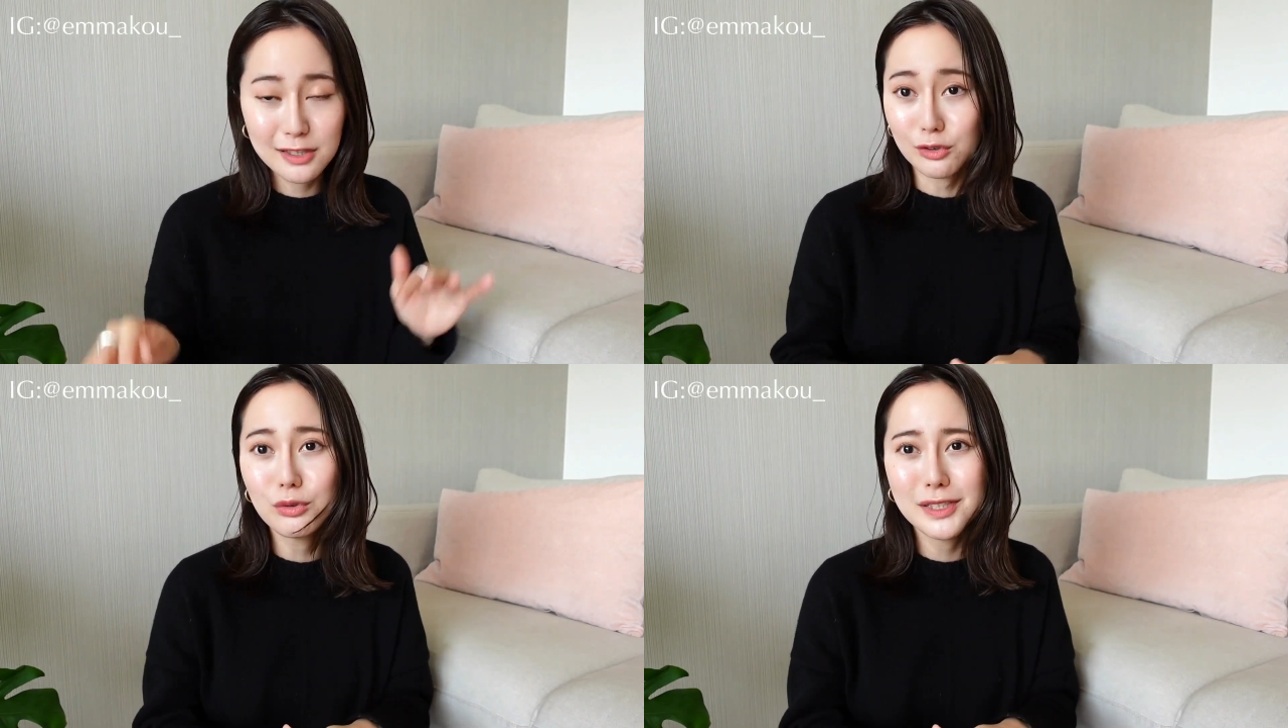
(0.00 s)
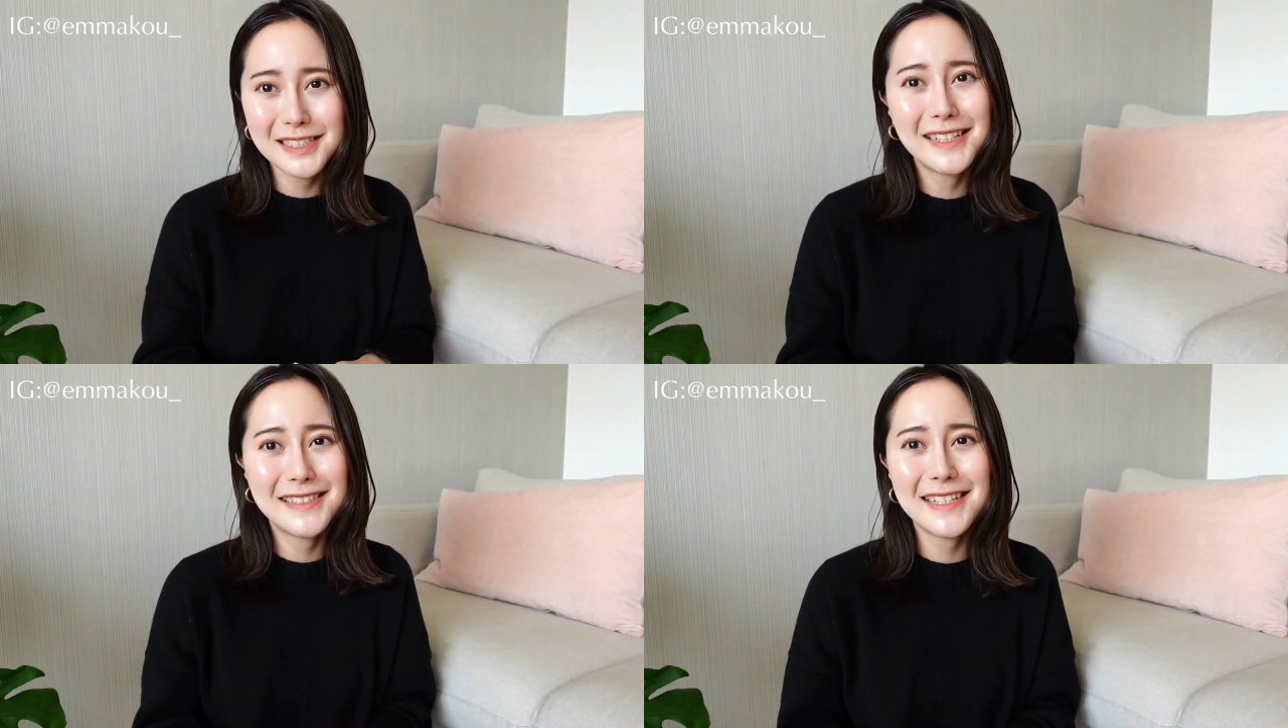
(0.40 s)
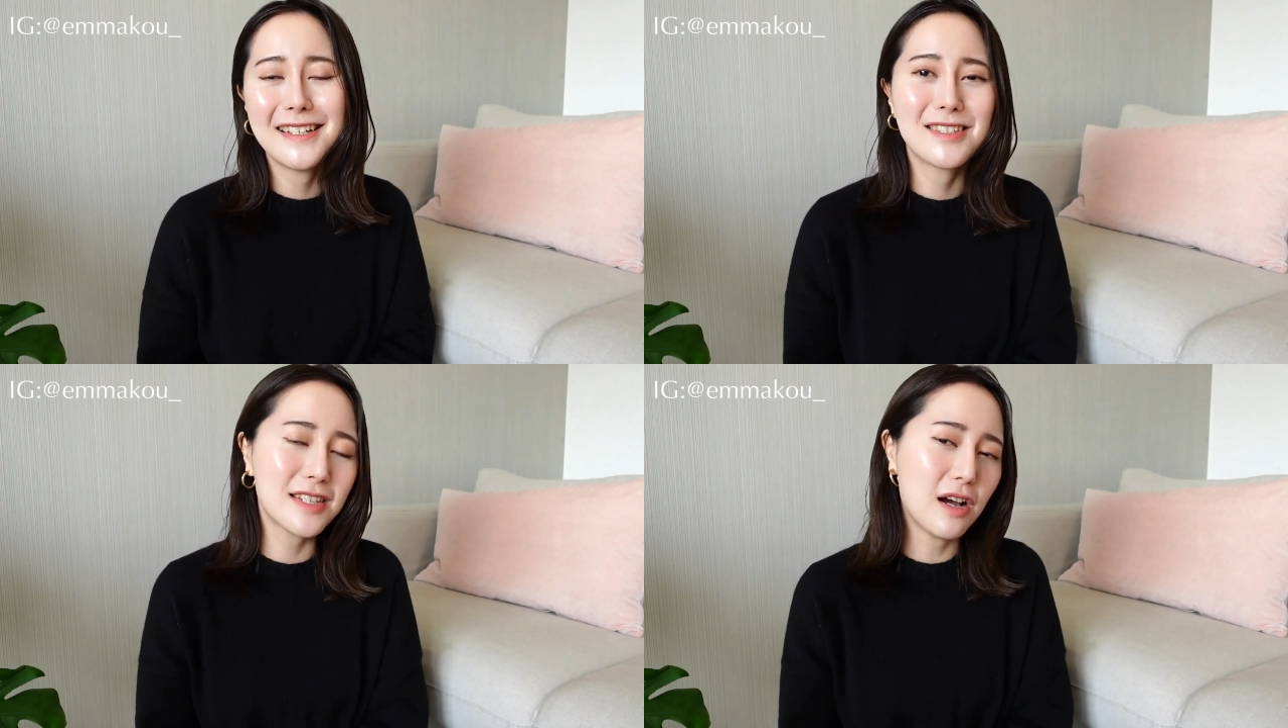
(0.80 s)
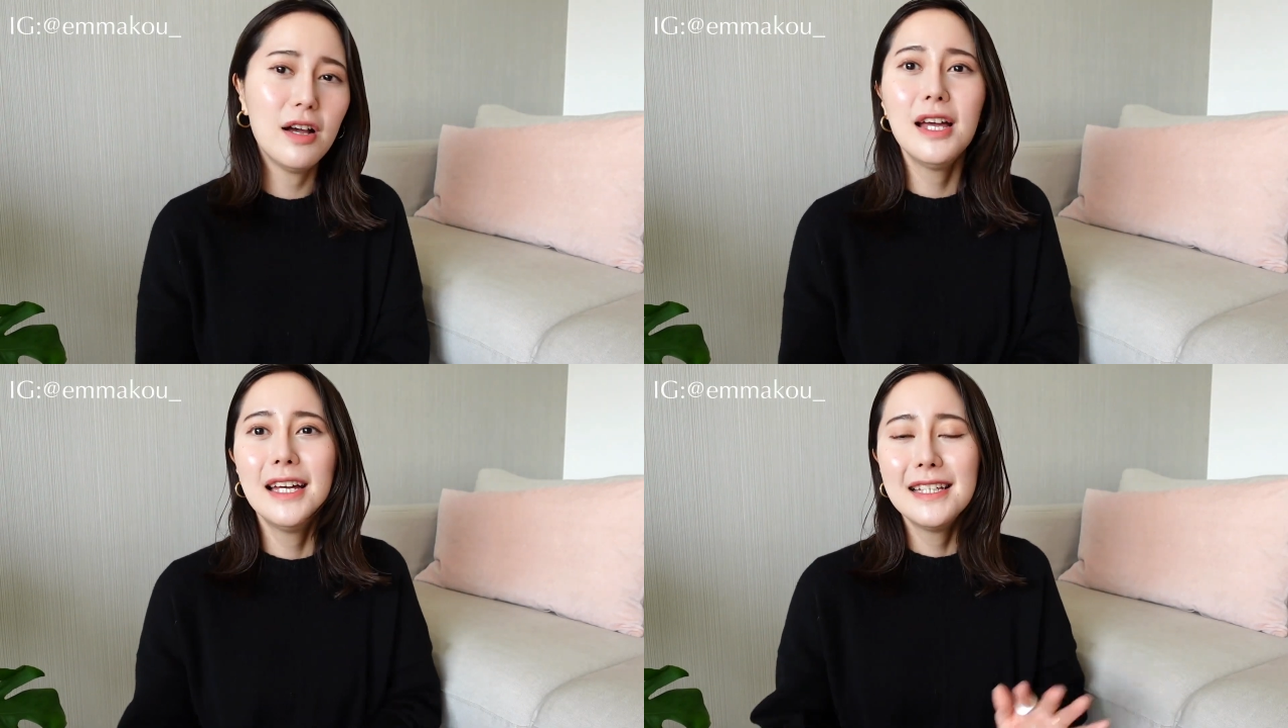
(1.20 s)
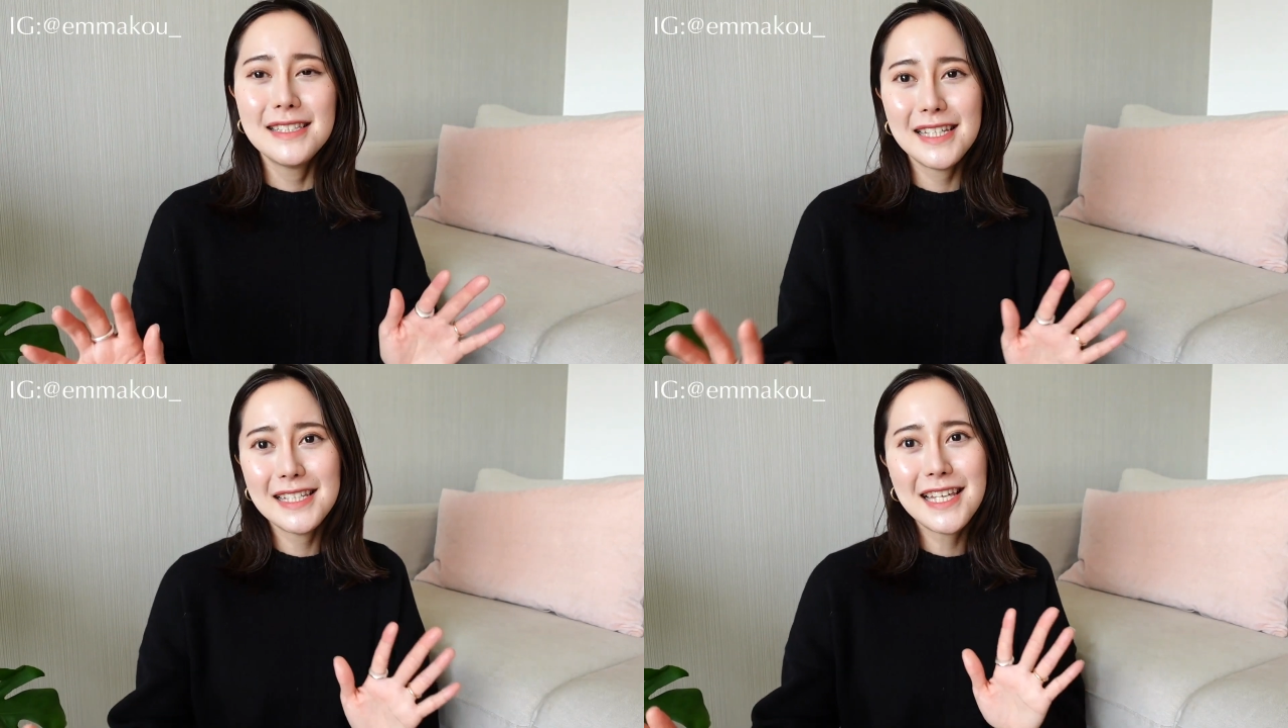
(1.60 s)
小东西的介绍。
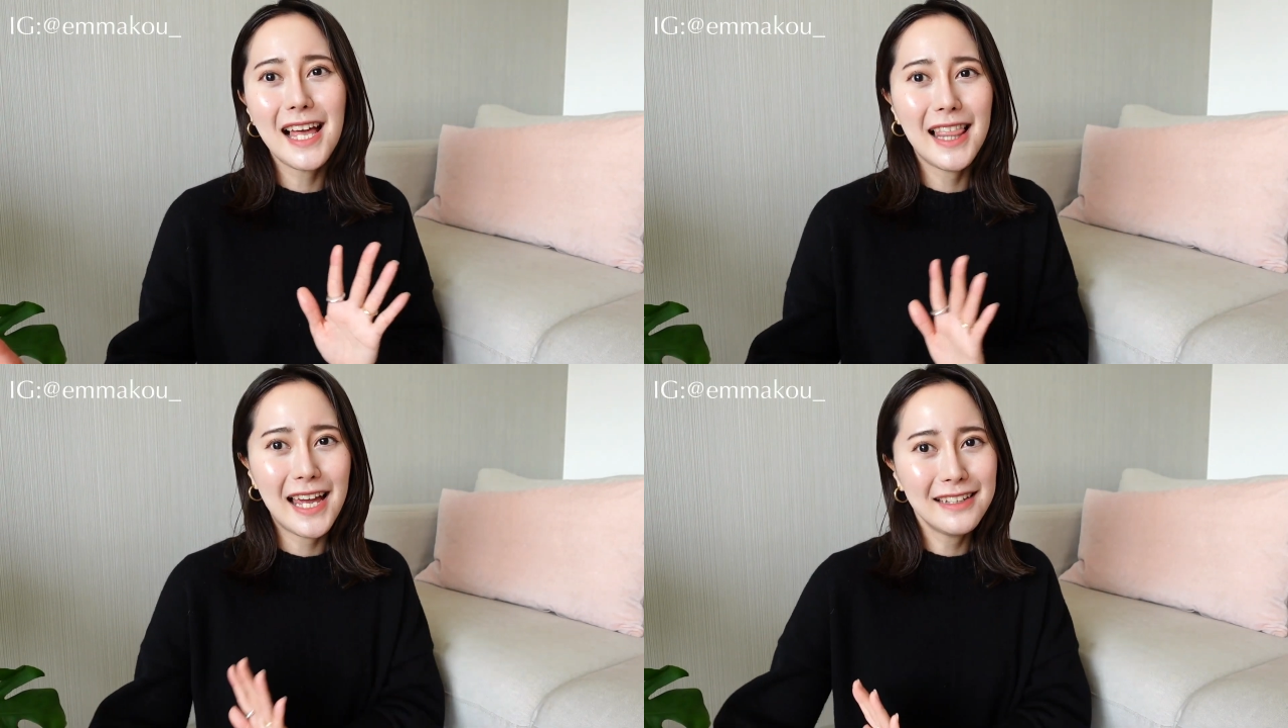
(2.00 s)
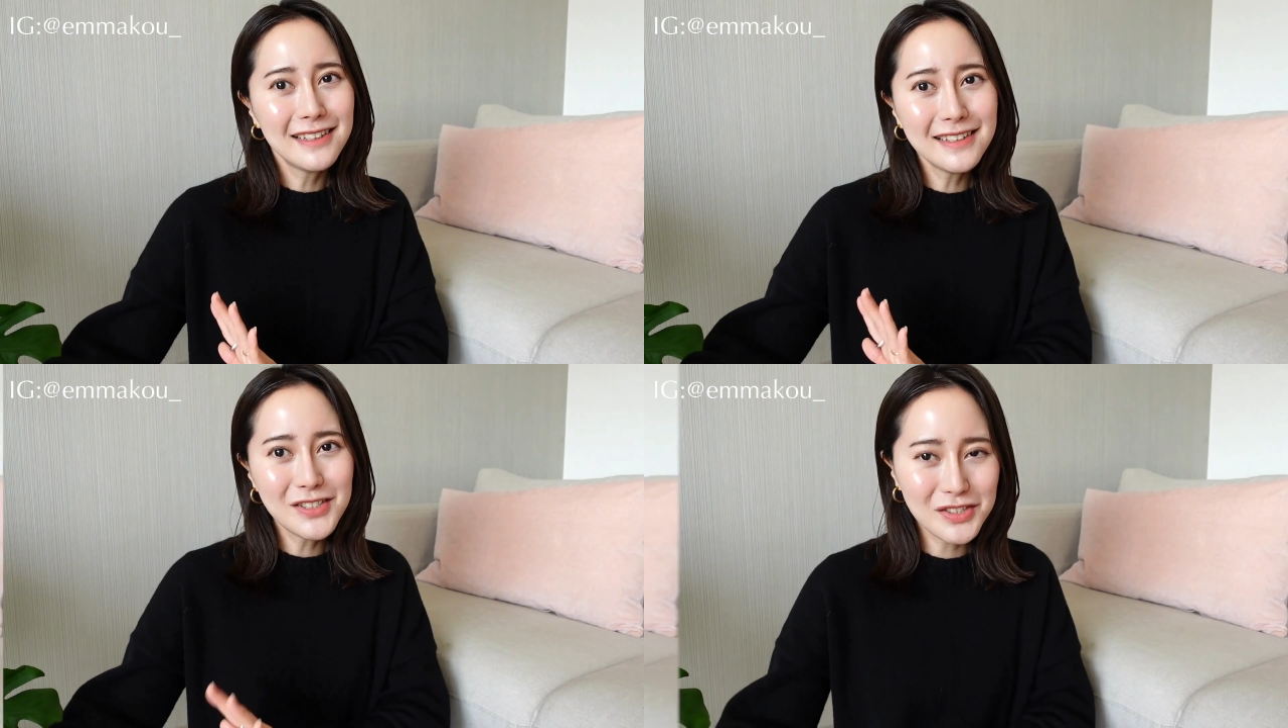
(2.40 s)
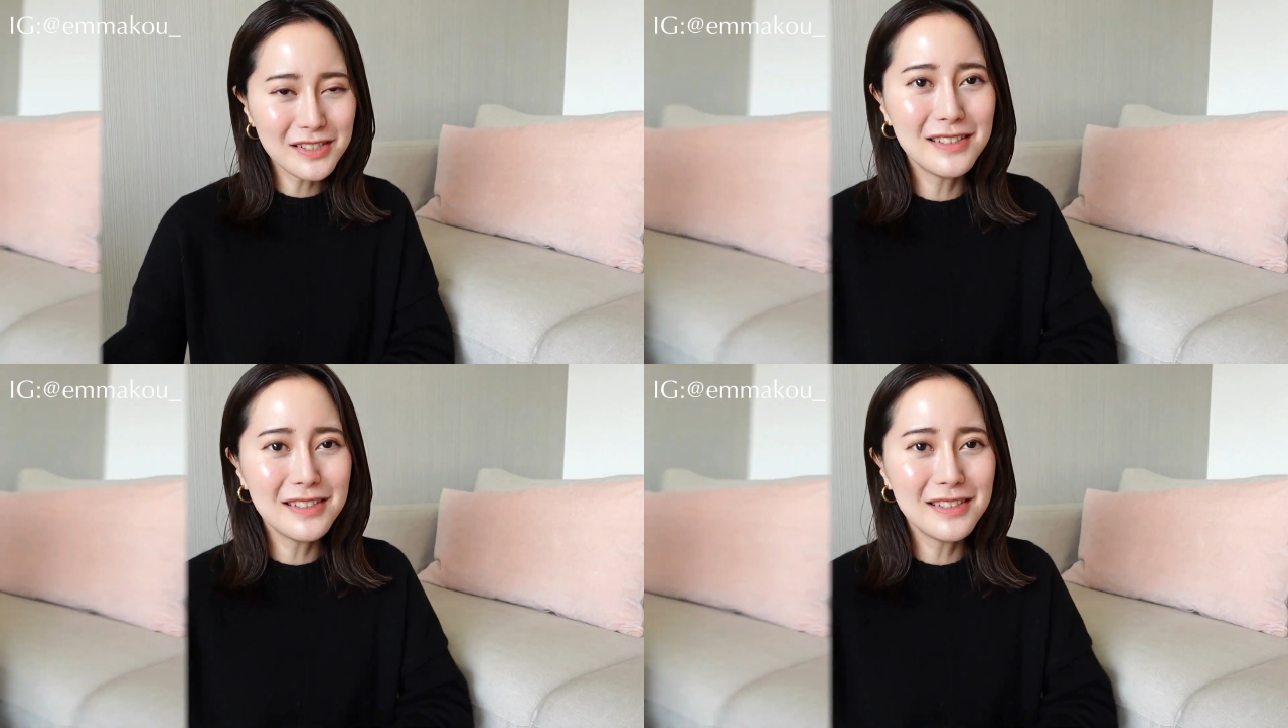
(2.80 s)
接下来呢是